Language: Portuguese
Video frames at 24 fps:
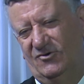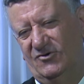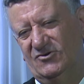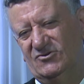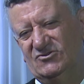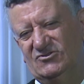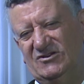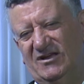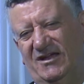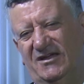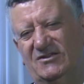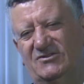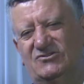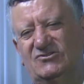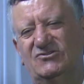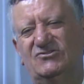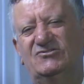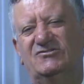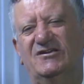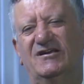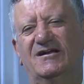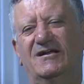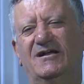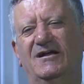Ô, gente,
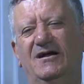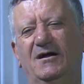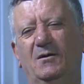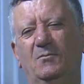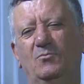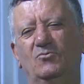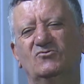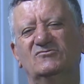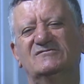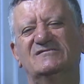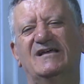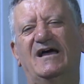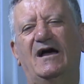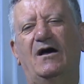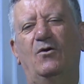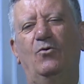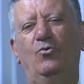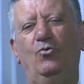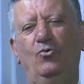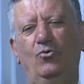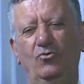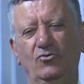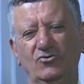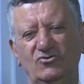chegamos à
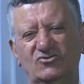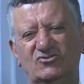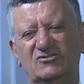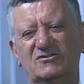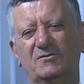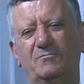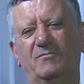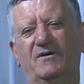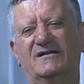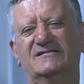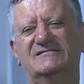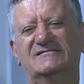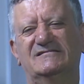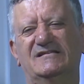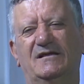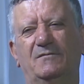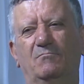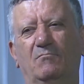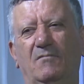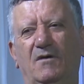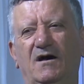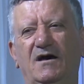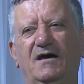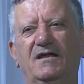última
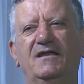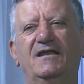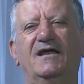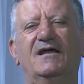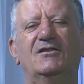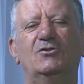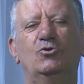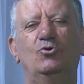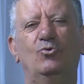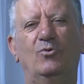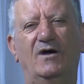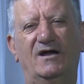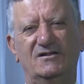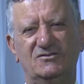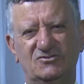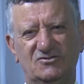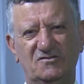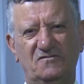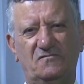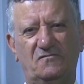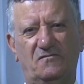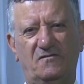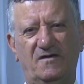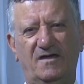semana do
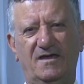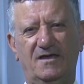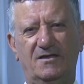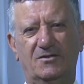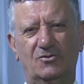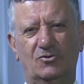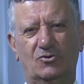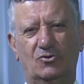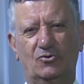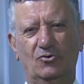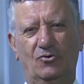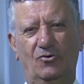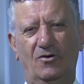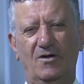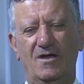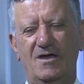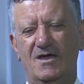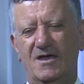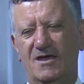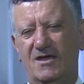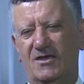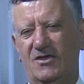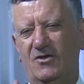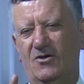Advento.
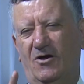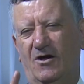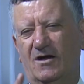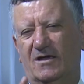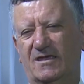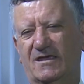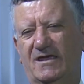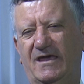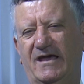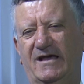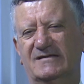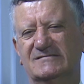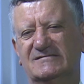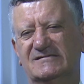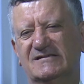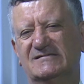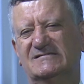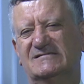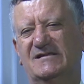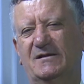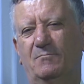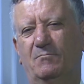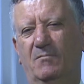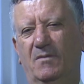E ó, que essa
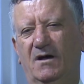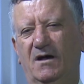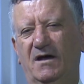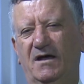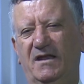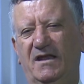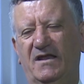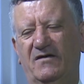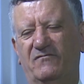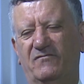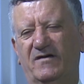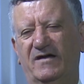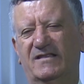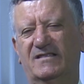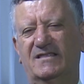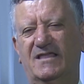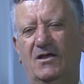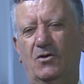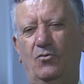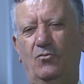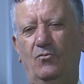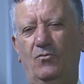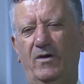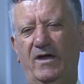semana vai
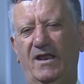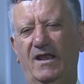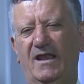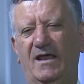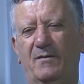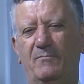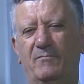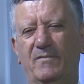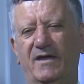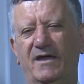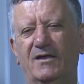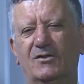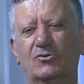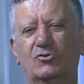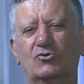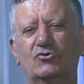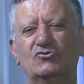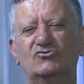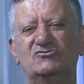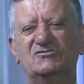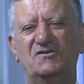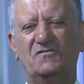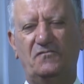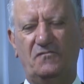ter um elemento
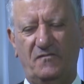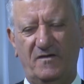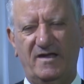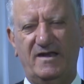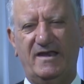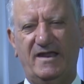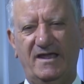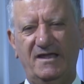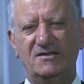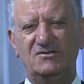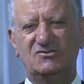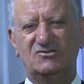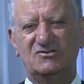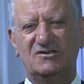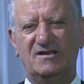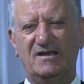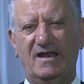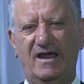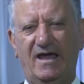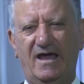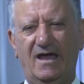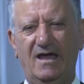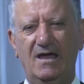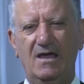diferente,
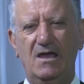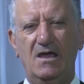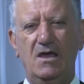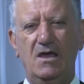né?